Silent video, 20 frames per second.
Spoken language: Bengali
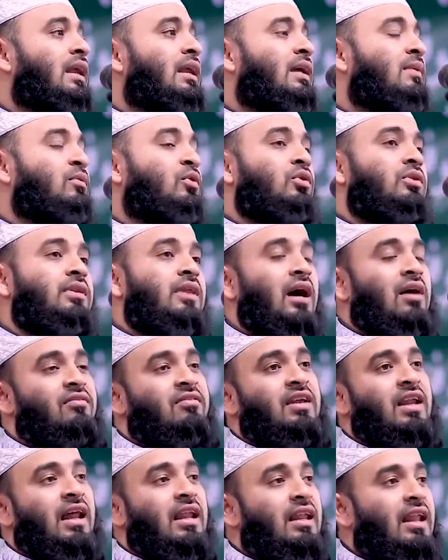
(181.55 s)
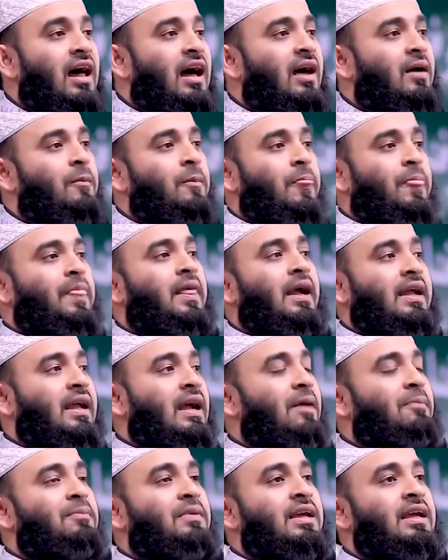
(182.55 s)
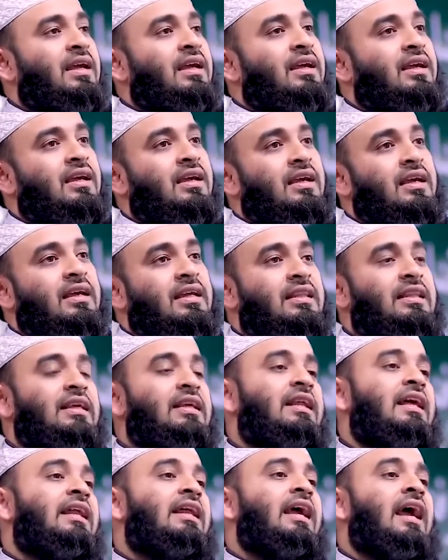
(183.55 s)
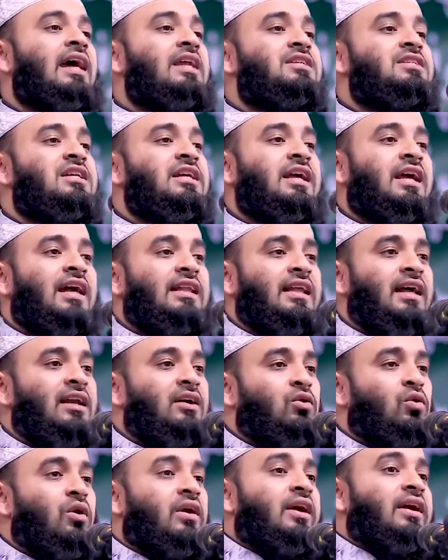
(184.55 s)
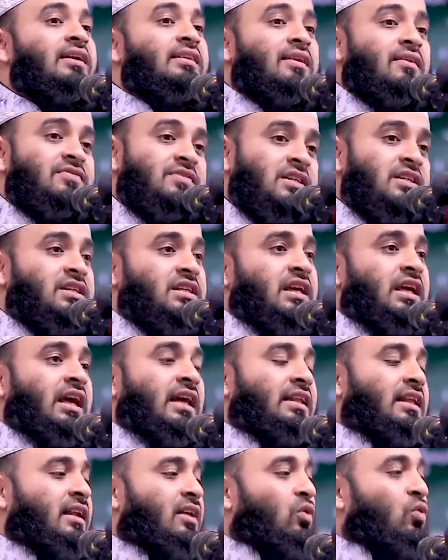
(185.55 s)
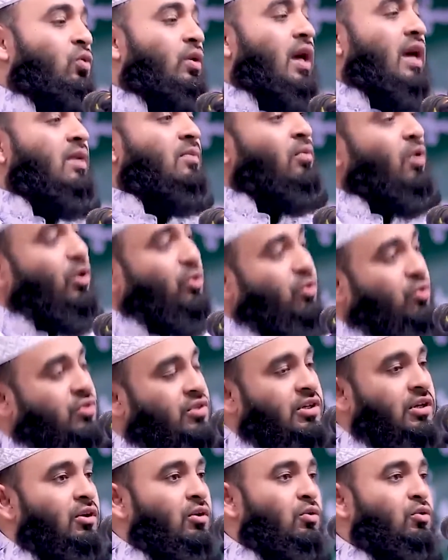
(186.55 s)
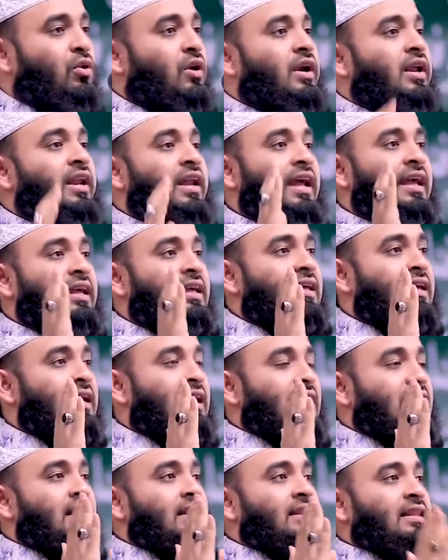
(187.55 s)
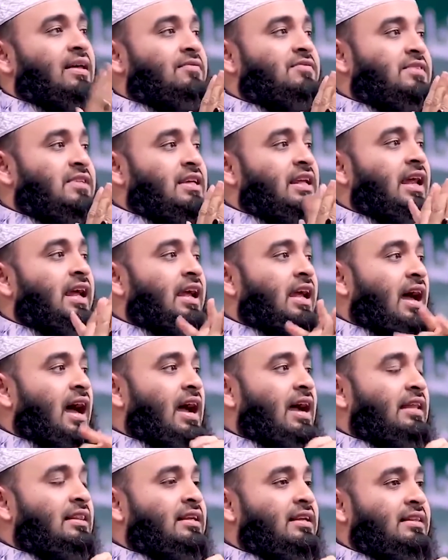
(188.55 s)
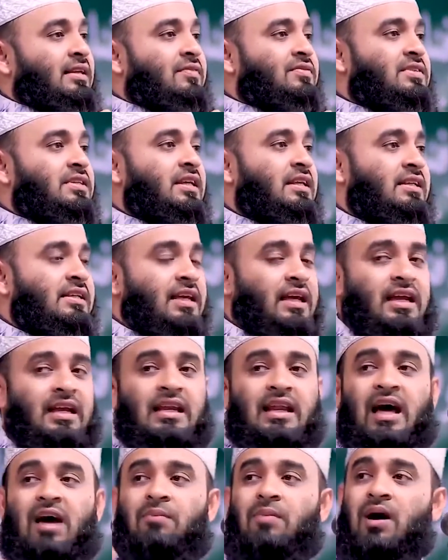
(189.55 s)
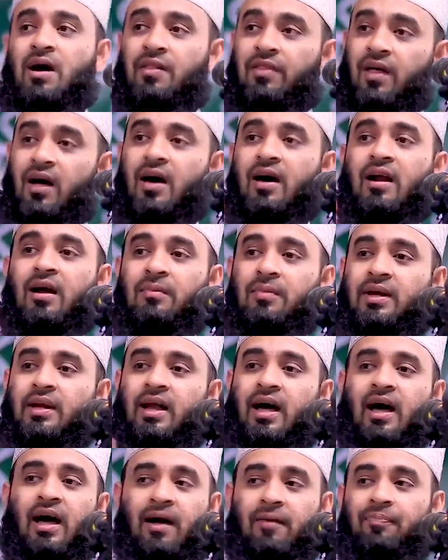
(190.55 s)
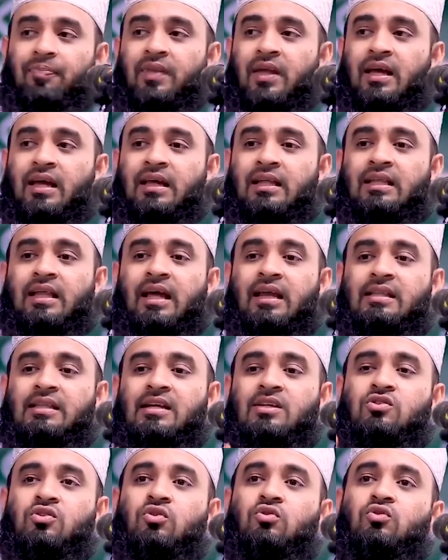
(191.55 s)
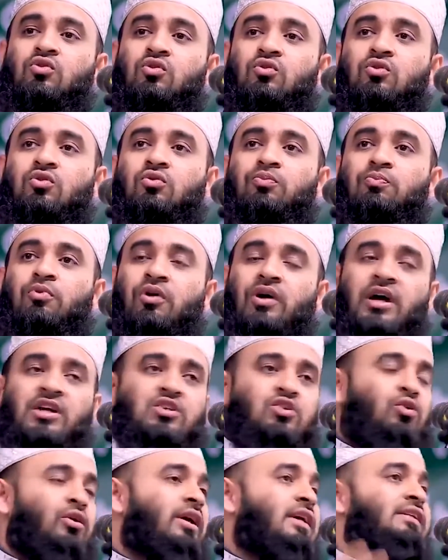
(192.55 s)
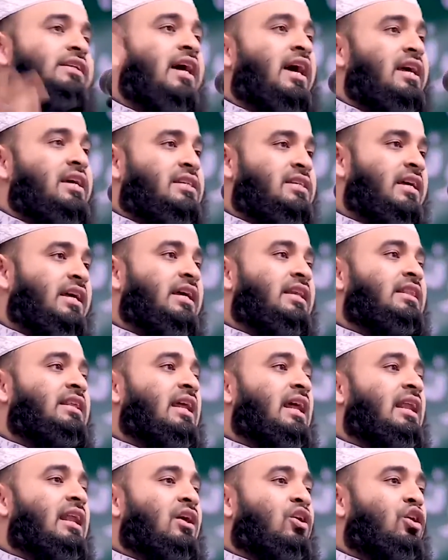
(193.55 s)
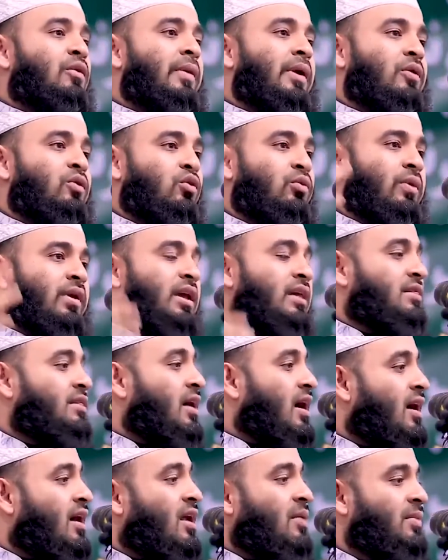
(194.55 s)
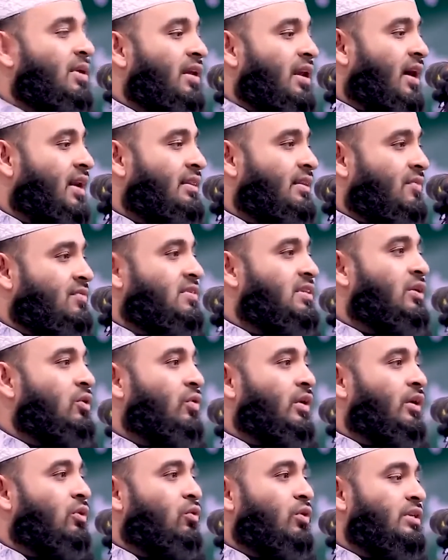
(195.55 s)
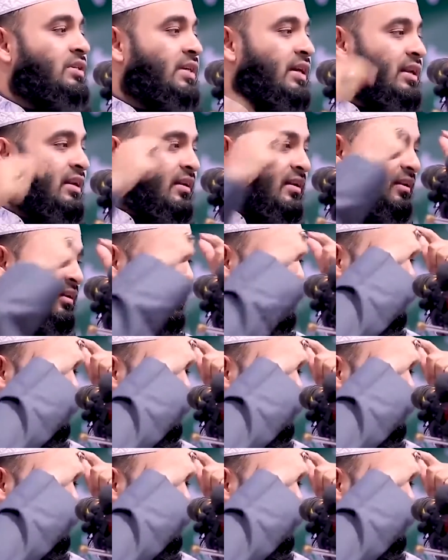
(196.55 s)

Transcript: ও আল্লিম হুত্তা আবিল আল্লাহ তাকে আপনি দিনের জ্ঞান শিক্ষা দেন কোরআনের তাফসির শিক্ষা দেন উনার মতো ছিল কোরআনের এই তাফসিরে আয়াতের তাফসির যে ইল্লামা ওয়াহারা মিনহা নারীদের যতটুকু প্রকাশ হয়ে যায় সেক্ষেত্রে আল্লাহ ক্ষমা করবেন এই জাহারা মিনহার তাফসির উনি করেছেন